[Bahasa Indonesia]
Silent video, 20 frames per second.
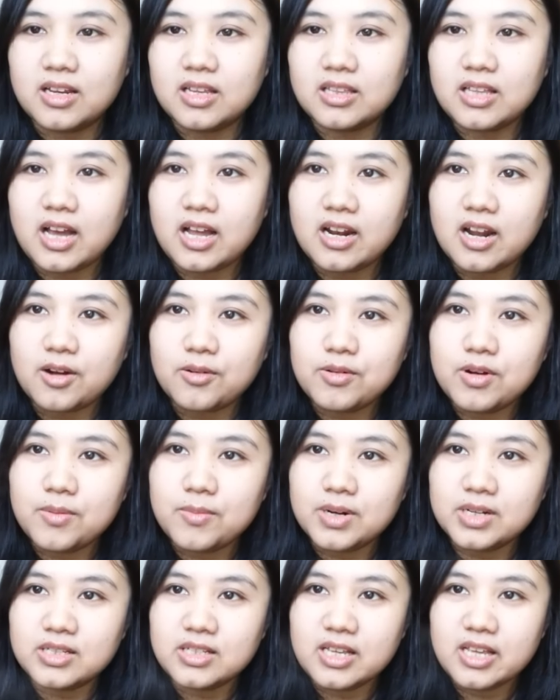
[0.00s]
ini tangan aku
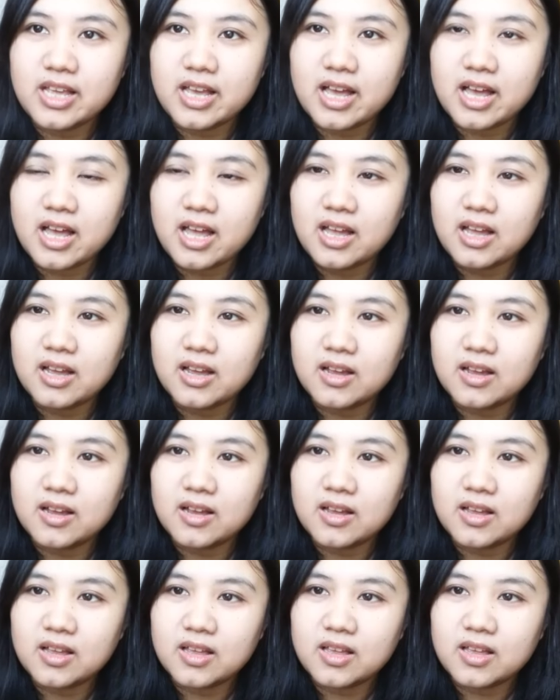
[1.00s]
udah bersih ya
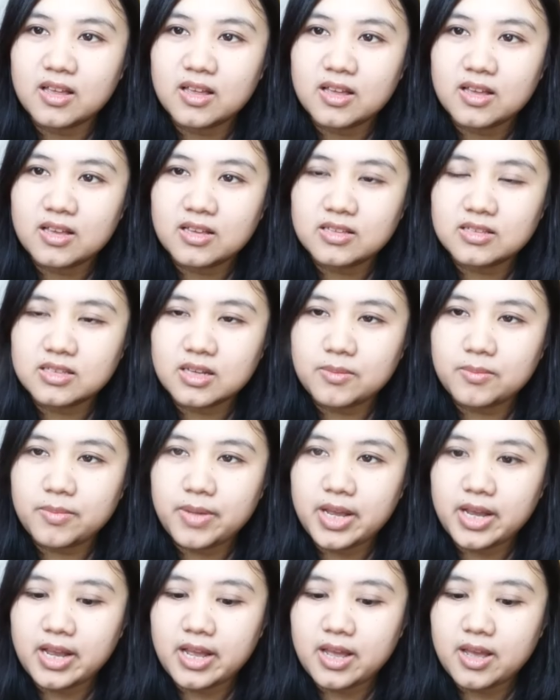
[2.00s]

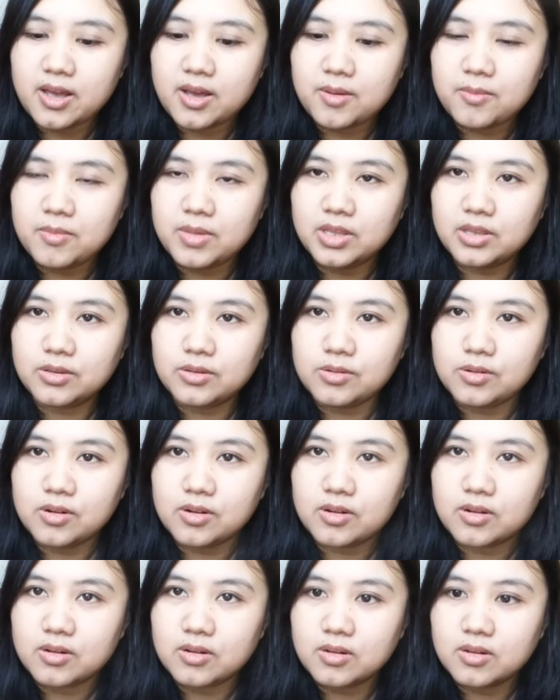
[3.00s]
sampai kayak bentuk
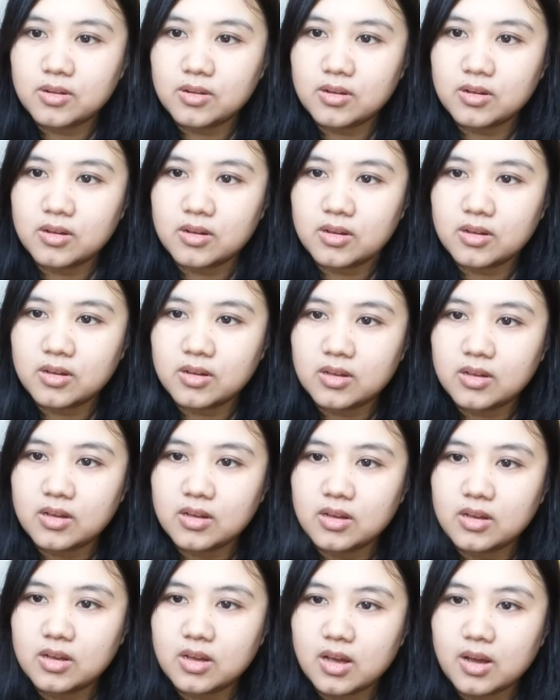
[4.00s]

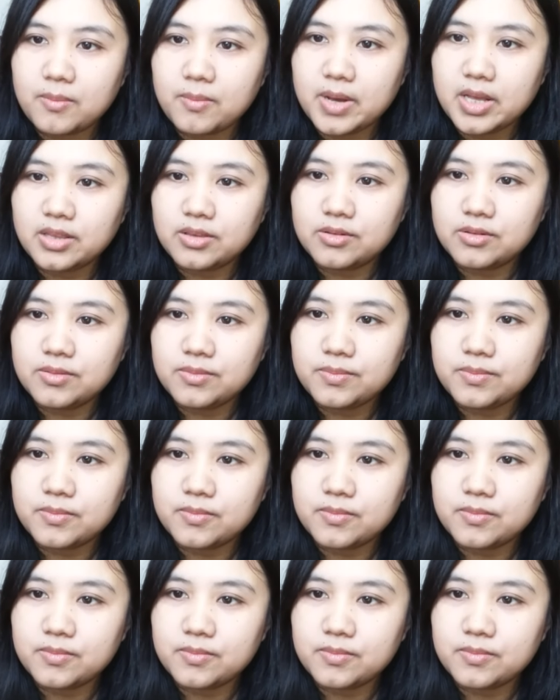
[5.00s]
apa itu